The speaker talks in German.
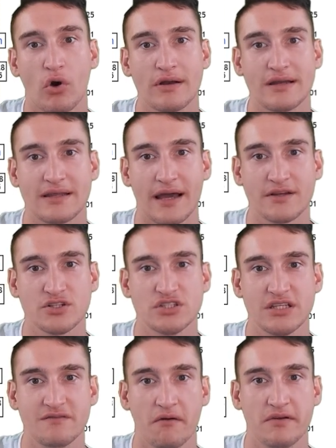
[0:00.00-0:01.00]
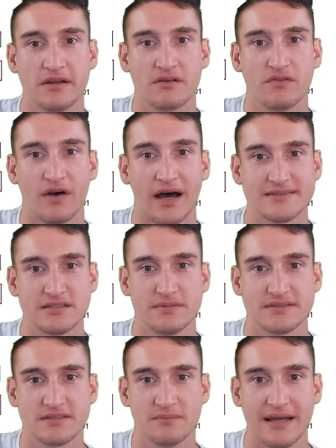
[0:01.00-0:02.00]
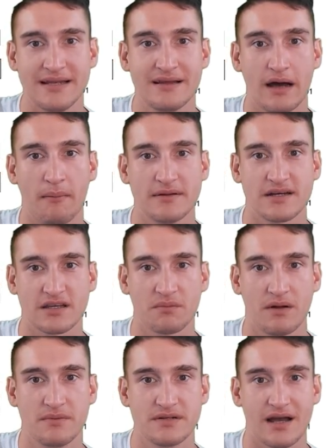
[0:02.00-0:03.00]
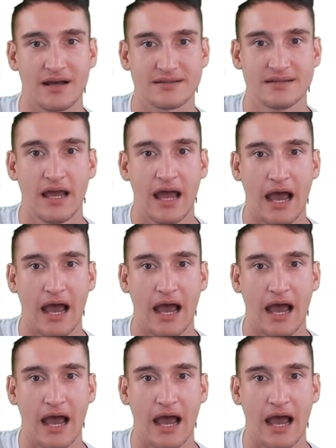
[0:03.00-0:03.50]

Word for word: deutlich angestiegen, wenn wir die Phase hier bis zum Ende aber, sag ich mal, betrachten,